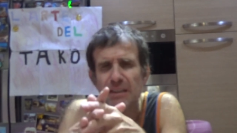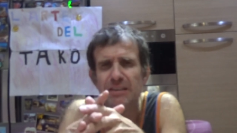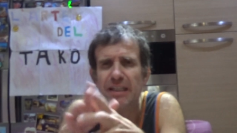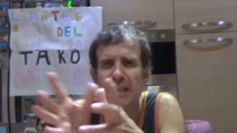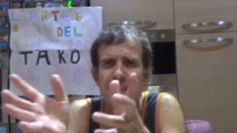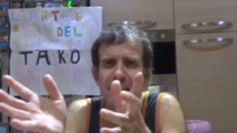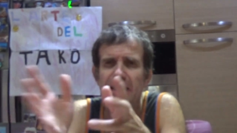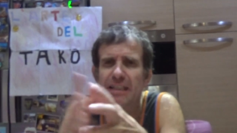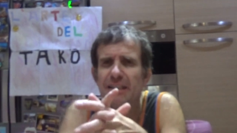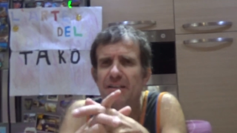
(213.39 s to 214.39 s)
c'è
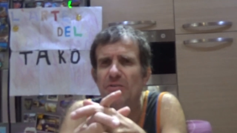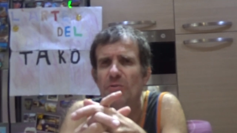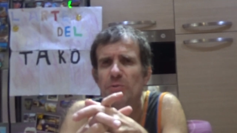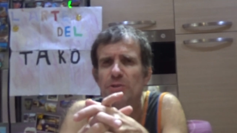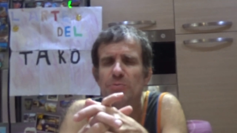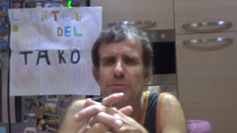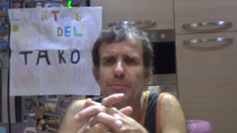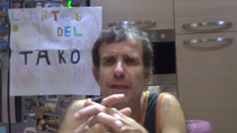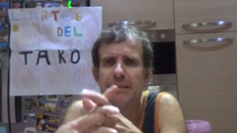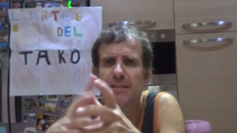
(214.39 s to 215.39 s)
anche ho messo mi
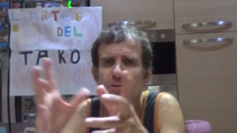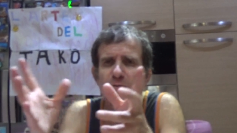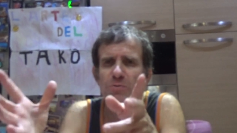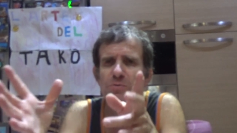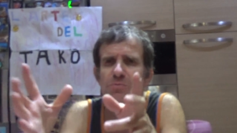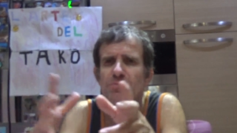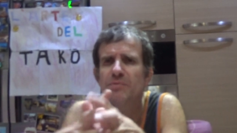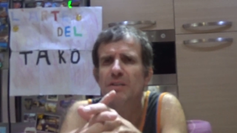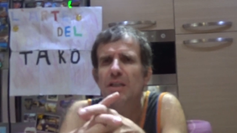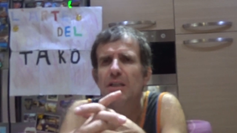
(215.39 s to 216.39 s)
piace sul